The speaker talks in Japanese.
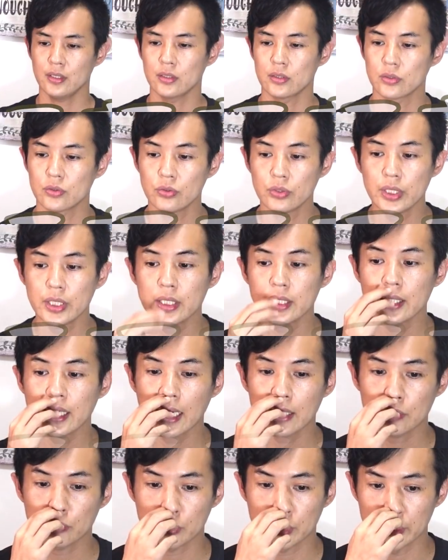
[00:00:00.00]

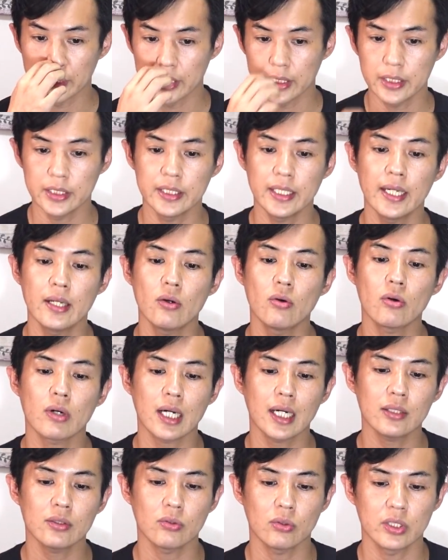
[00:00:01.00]
グリーンカントリー、
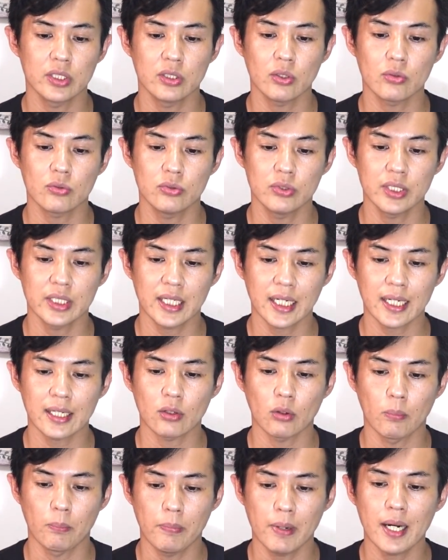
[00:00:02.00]
イエローカントリーの国から
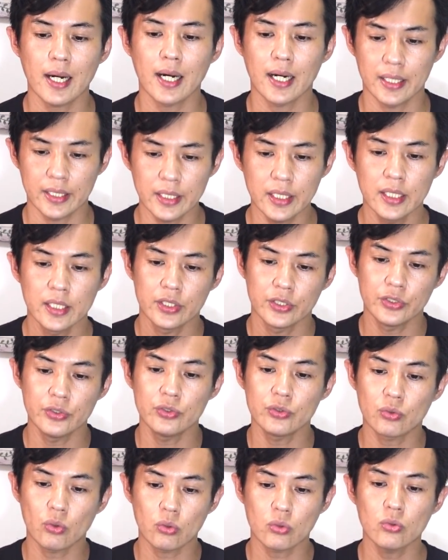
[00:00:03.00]
の場合、
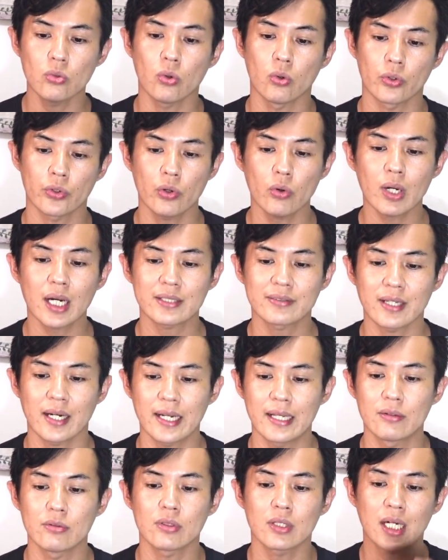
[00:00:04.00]
入国を許可さ
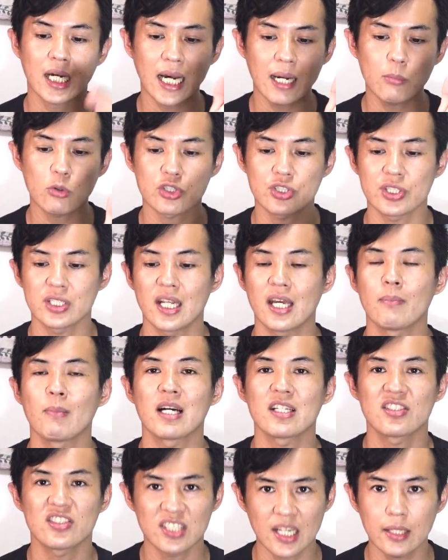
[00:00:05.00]
れるかもしれ
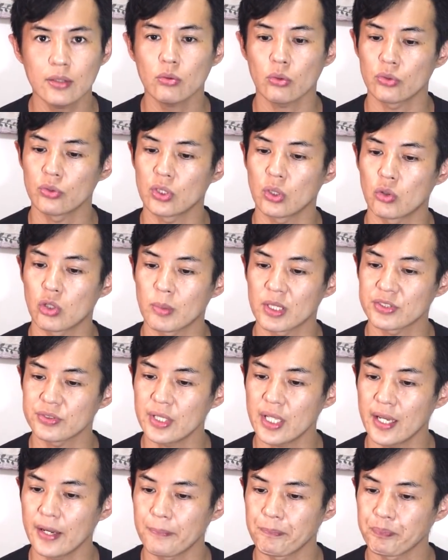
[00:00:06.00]
ませんと言うております
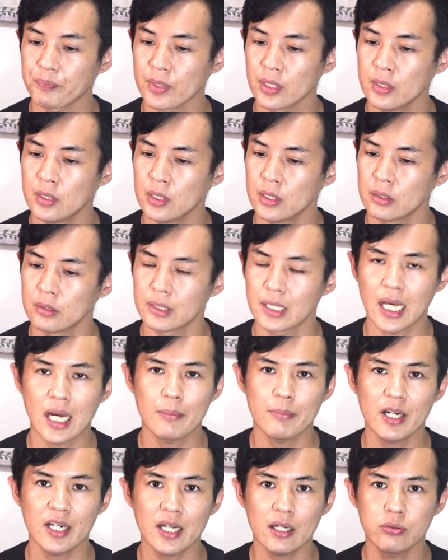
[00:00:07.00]
ね。
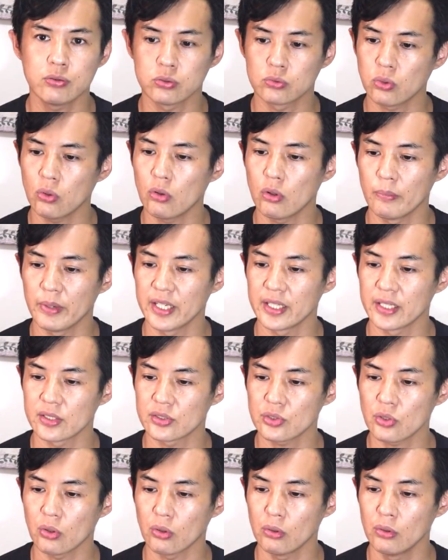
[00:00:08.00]
なまら不透明で
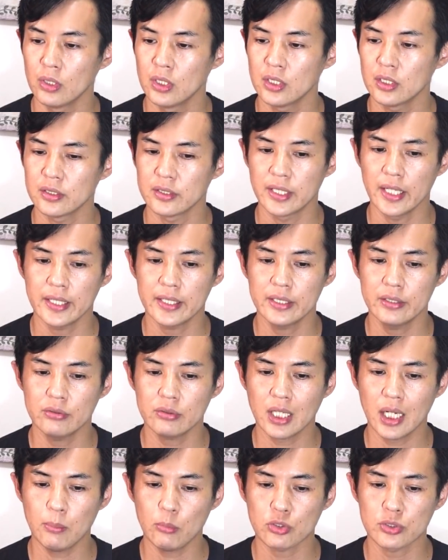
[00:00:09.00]
しょう。できる
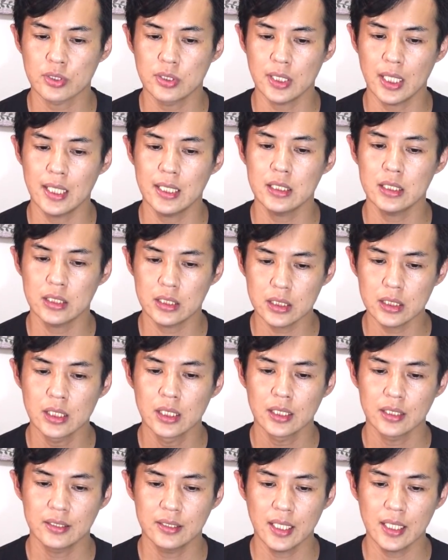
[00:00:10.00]
かもしれんし、
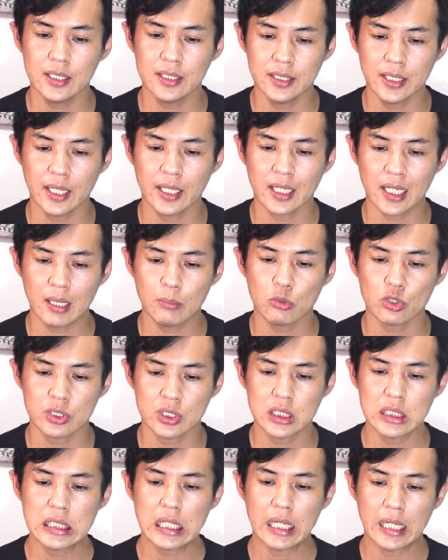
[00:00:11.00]
できへんかも
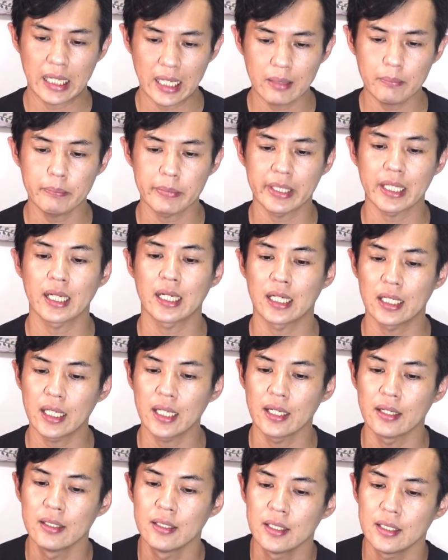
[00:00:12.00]
しれへんみたいな
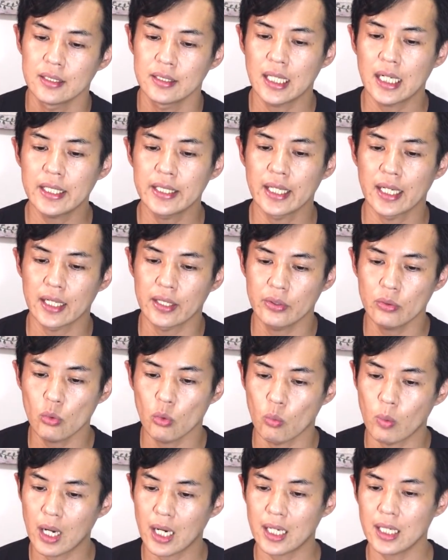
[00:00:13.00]
ね、何やらよ
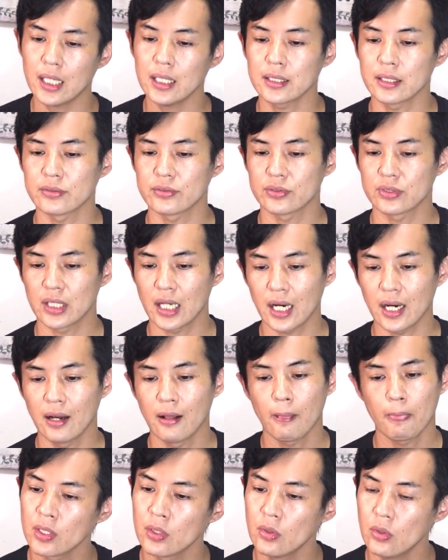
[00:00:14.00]
うわからんですが、
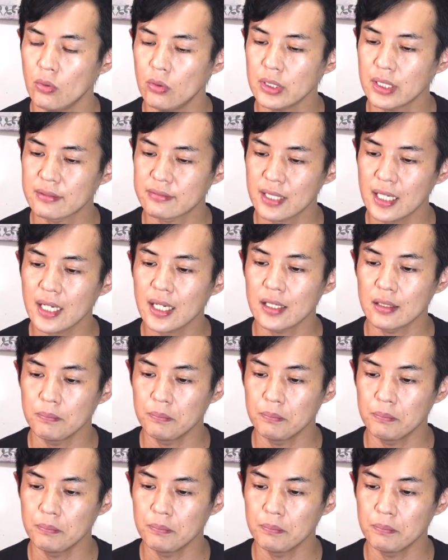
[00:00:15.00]
ほいでさらに